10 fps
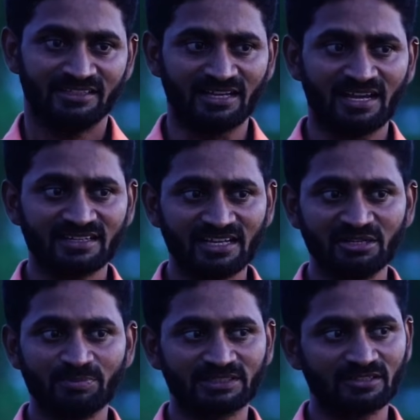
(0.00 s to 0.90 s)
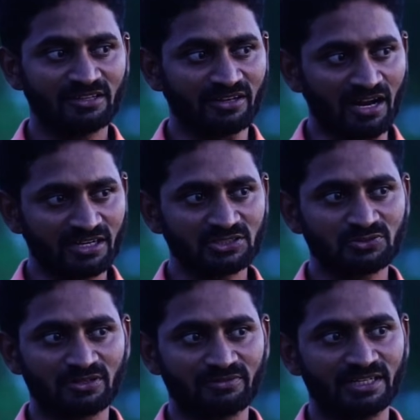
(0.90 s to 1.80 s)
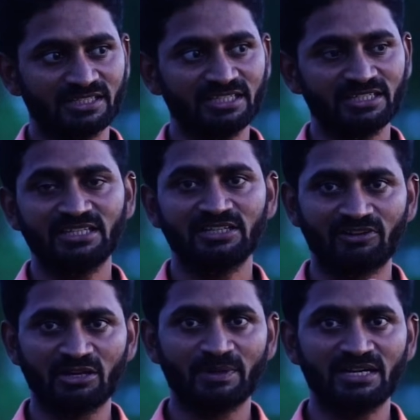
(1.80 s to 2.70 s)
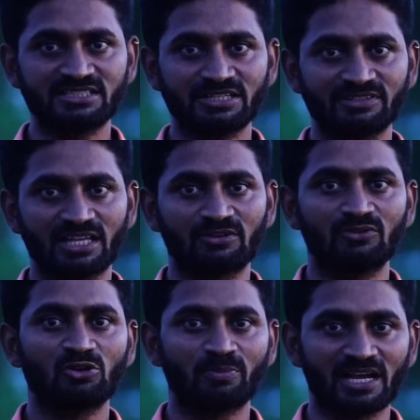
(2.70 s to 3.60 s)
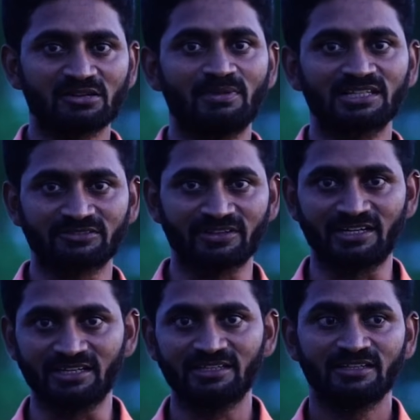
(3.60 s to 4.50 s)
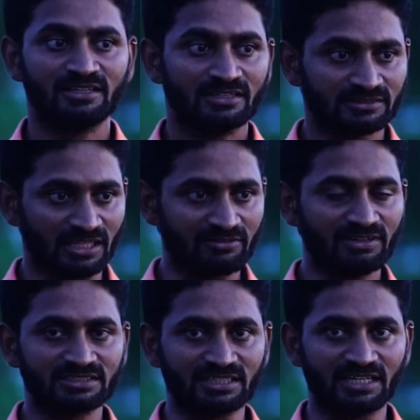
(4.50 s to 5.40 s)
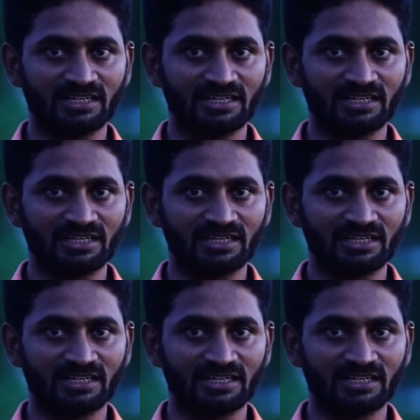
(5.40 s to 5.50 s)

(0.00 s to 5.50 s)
ఈ ఆర్గానిక్ పద్ధతిలో నాటు వేసుకోవడం అనేది ఈ వరి పండించే విధానంలో ఒక భాగం మాత్రమేనండి తర్వాత